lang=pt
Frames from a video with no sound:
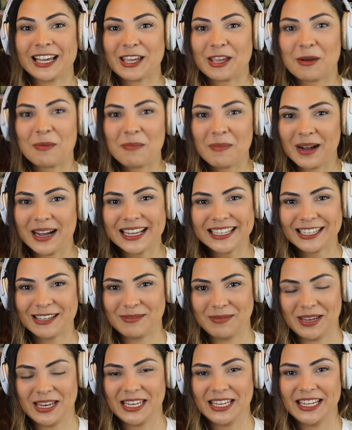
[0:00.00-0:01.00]
a irmã
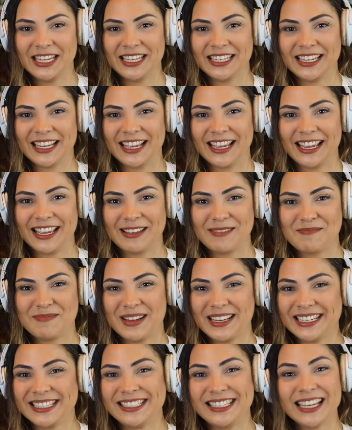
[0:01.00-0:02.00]
da menina
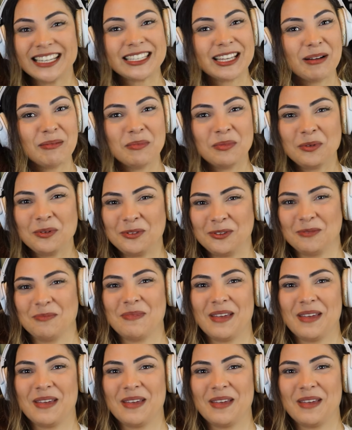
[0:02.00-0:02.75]
parecia estar tá muito